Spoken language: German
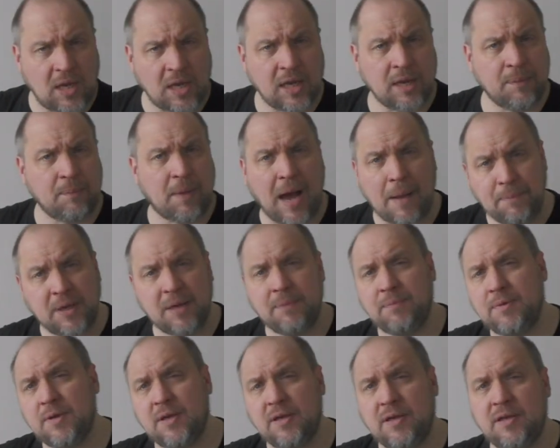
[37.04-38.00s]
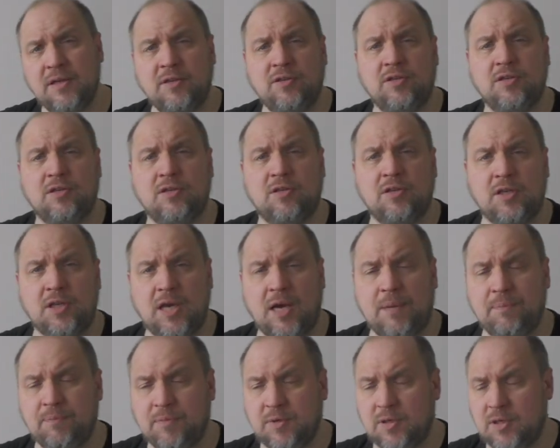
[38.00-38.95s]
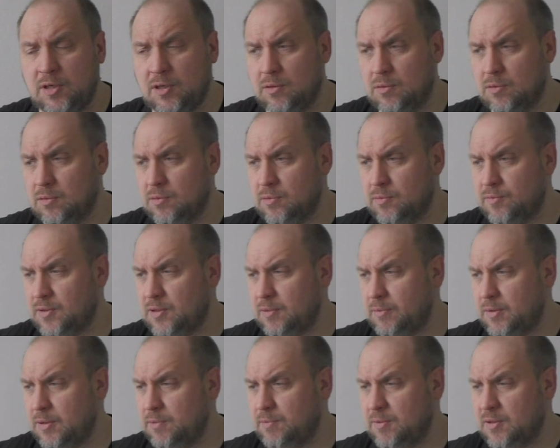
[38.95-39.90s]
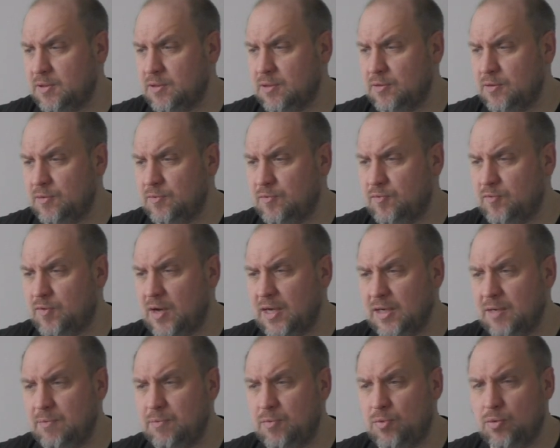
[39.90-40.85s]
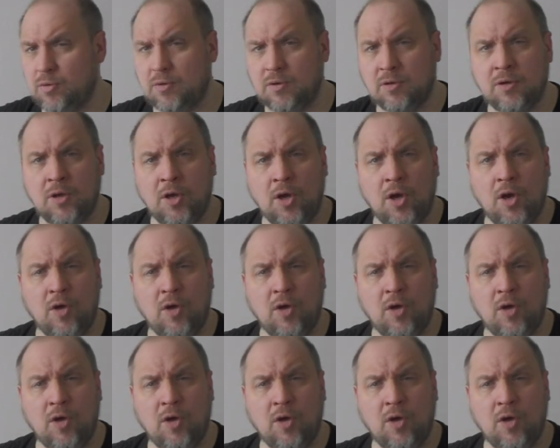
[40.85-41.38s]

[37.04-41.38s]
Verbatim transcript: eben abgebildet. Ich habe die, äh, was habe ich, äh, war angeboten,